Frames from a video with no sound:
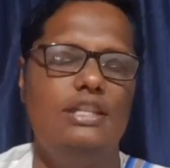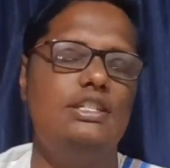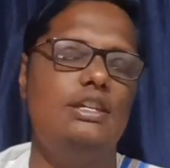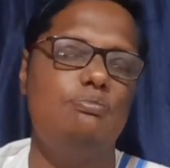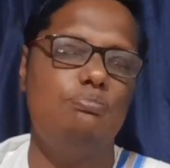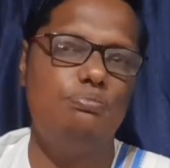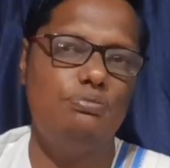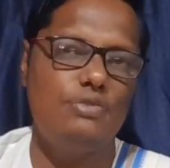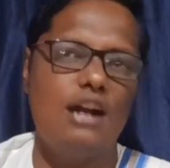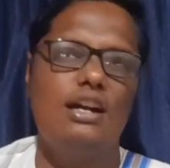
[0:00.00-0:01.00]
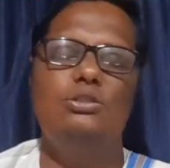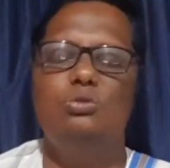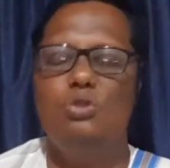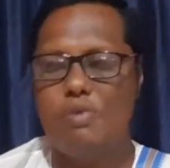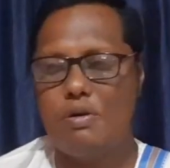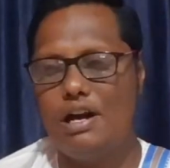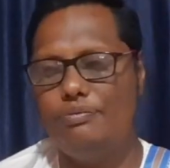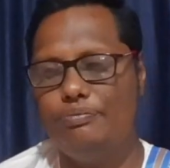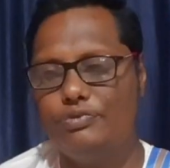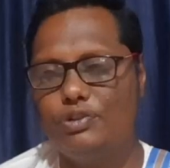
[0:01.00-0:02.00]
এই যে আঘাতগুলো পাওয়া
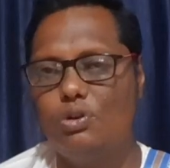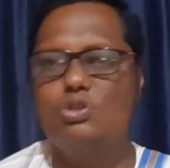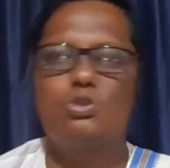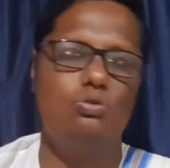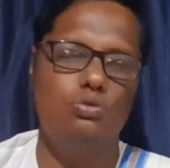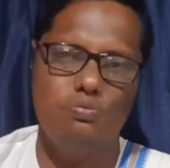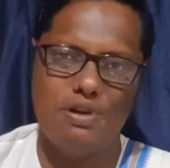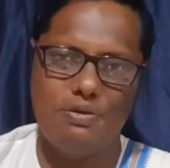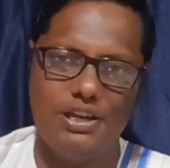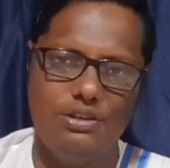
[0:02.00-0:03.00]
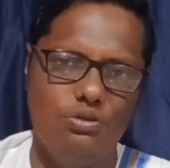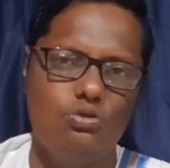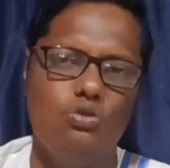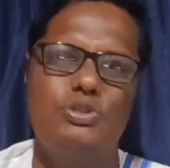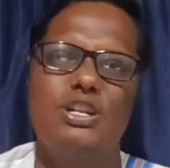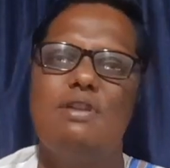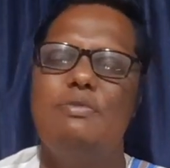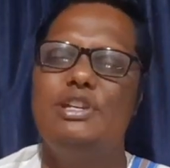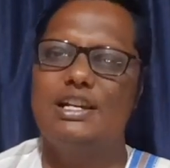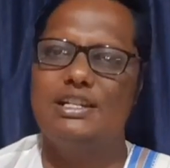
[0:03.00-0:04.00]
কষ্টগুলো পাওয়া এগুলো খুব
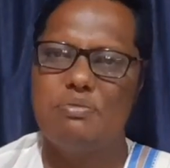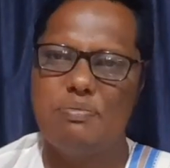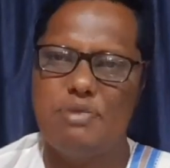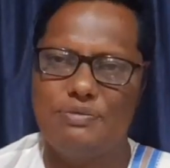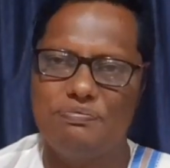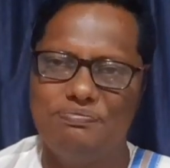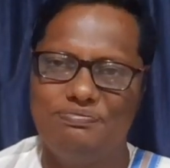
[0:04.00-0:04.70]
স্বাভাবিক একটা ব্যাপার